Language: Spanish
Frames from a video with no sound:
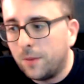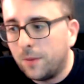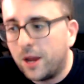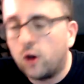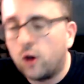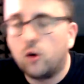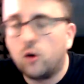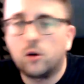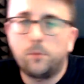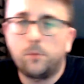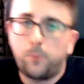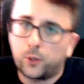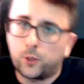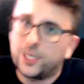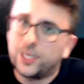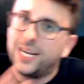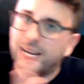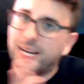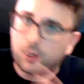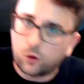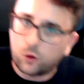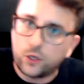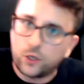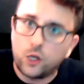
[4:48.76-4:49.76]
sido mejor
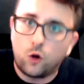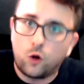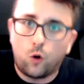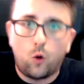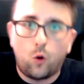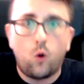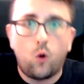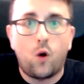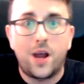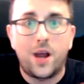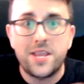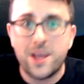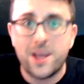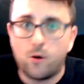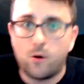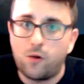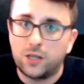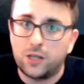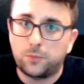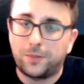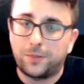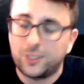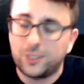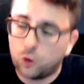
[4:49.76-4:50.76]
poner a Rodrigo o a
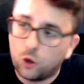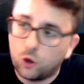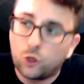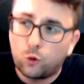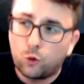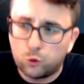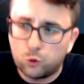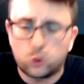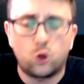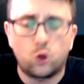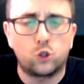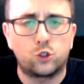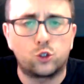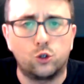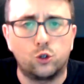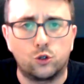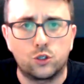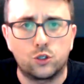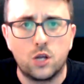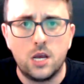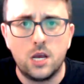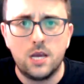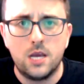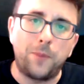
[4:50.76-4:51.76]
Yago Aspas o incluso
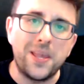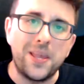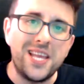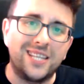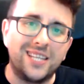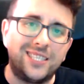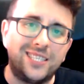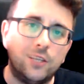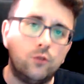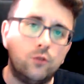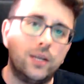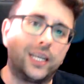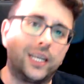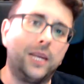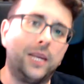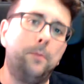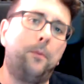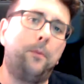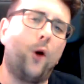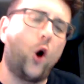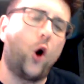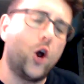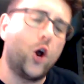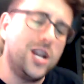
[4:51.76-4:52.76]
los dos. España ha sido un
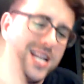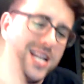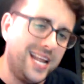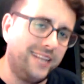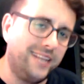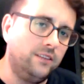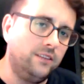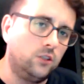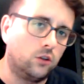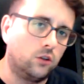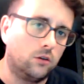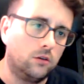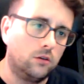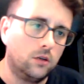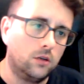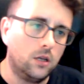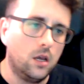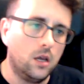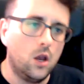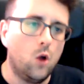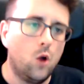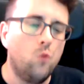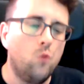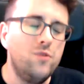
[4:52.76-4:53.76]
equipo lento,
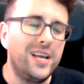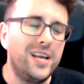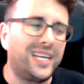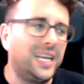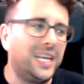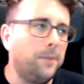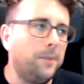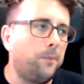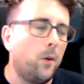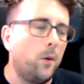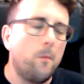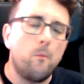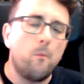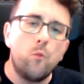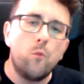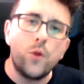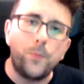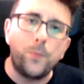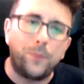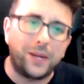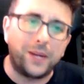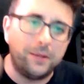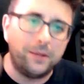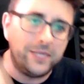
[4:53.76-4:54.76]
un equipo
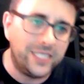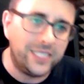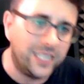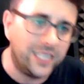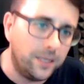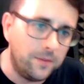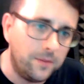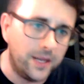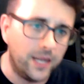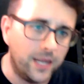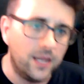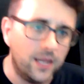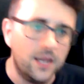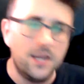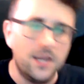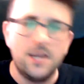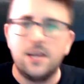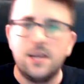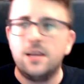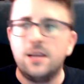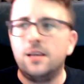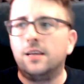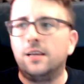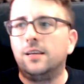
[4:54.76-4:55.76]
muy previsible.
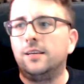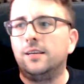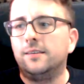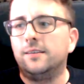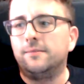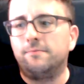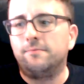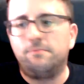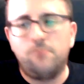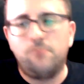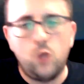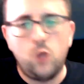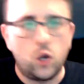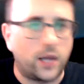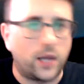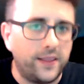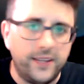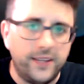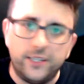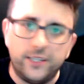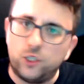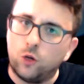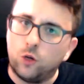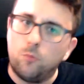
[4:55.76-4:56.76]

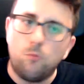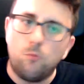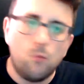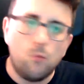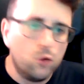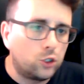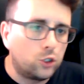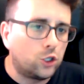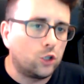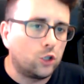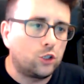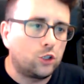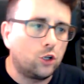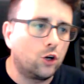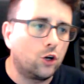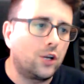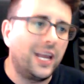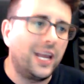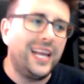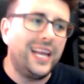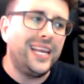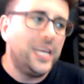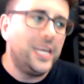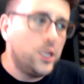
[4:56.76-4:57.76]
Lo que he dicho, mucho
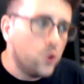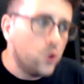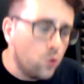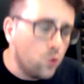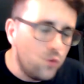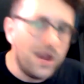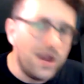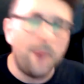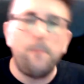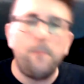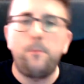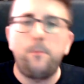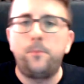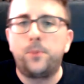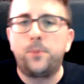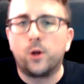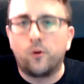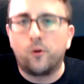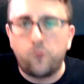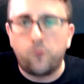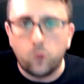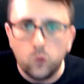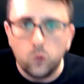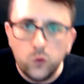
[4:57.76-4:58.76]
toque y nula
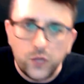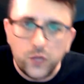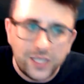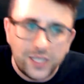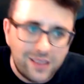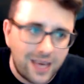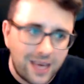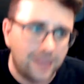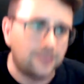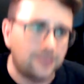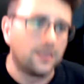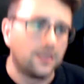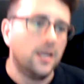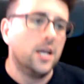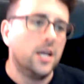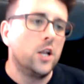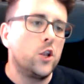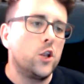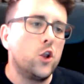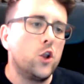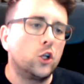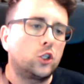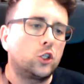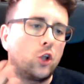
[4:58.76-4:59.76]
profundidad.
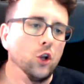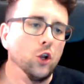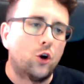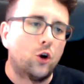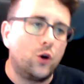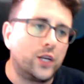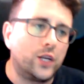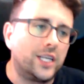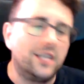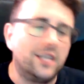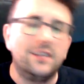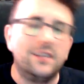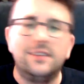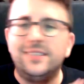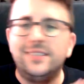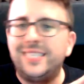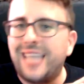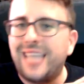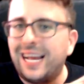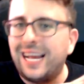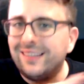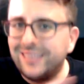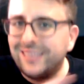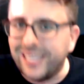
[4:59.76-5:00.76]
No solo hoy,
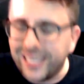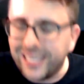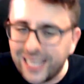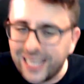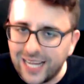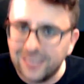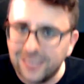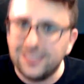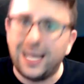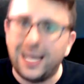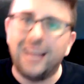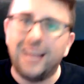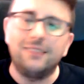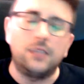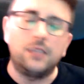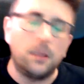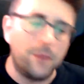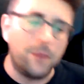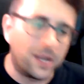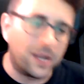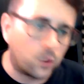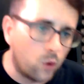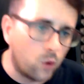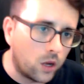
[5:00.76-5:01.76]
ya ante Irán,
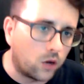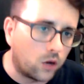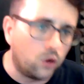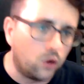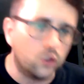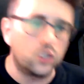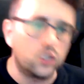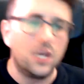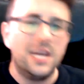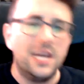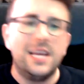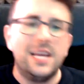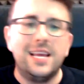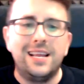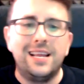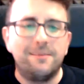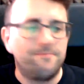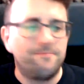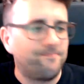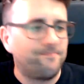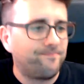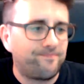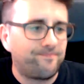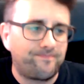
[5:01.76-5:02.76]
ante Marruecos,
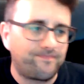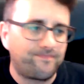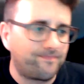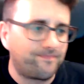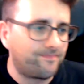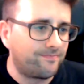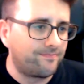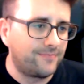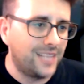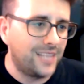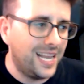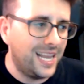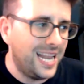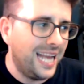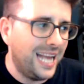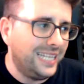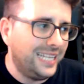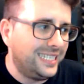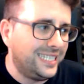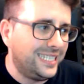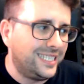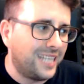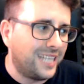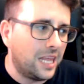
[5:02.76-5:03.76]
la